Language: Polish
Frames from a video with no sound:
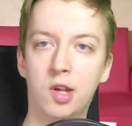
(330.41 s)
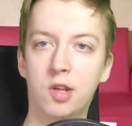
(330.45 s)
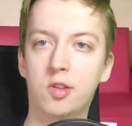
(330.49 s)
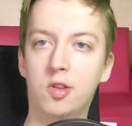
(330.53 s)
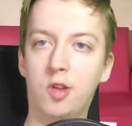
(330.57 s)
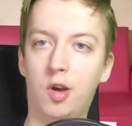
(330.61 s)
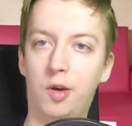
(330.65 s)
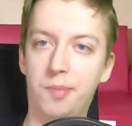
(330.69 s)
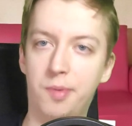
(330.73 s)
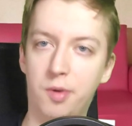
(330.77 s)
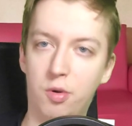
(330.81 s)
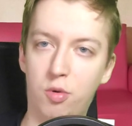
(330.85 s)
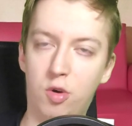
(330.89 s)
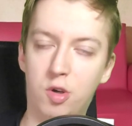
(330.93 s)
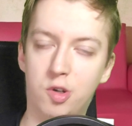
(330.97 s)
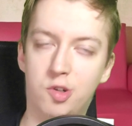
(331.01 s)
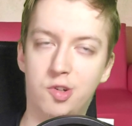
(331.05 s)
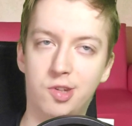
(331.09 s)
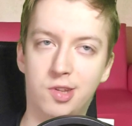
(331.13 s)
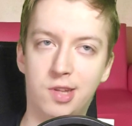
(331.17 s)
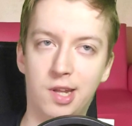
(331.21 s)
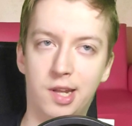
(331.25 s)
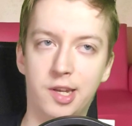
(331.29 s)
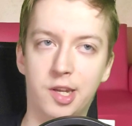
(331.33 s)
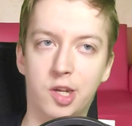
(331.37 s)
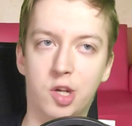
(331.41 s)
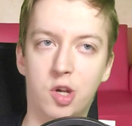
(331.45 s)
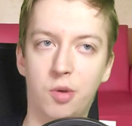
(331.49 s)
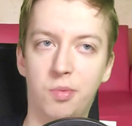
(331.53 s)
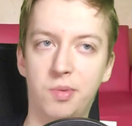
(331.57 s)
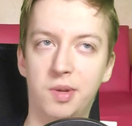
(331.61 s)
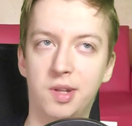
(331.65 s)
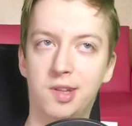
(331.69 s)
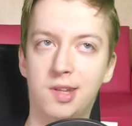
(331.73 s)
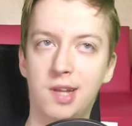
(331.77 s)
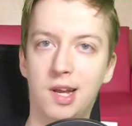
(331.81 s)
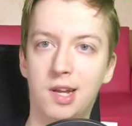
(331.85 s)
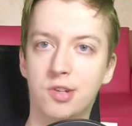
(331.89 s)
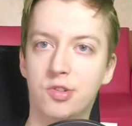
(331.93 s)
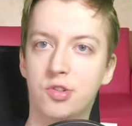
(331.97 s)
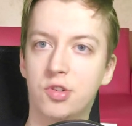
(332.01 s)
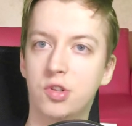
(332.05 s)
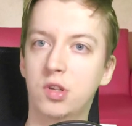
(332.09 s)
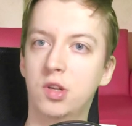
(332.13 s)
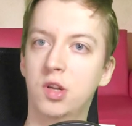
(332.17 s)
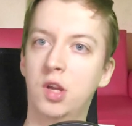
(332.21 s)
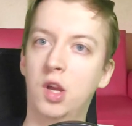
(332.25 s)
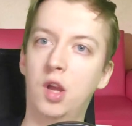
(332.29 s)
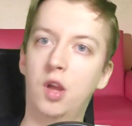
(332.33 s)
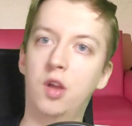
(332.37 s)
To było czytanie
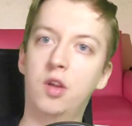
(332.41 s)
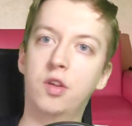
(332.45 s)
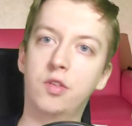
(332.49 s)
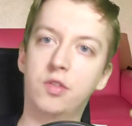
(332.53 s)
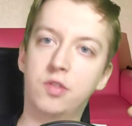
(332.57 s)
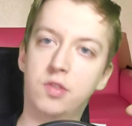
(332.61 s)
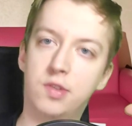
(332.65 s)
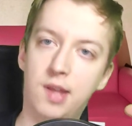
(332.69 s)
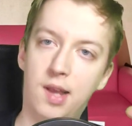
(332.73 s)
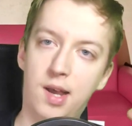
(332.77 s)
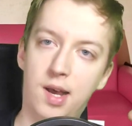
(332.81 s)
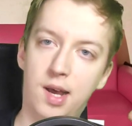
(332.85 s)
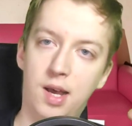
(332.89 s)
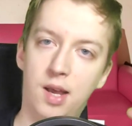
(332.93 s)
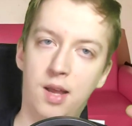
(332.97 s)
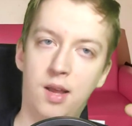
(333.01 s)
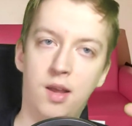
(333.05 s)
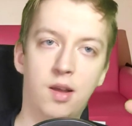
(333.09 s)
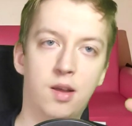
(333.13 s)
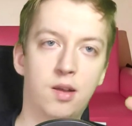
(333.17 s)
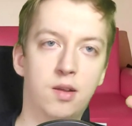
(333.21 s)
komentarzy za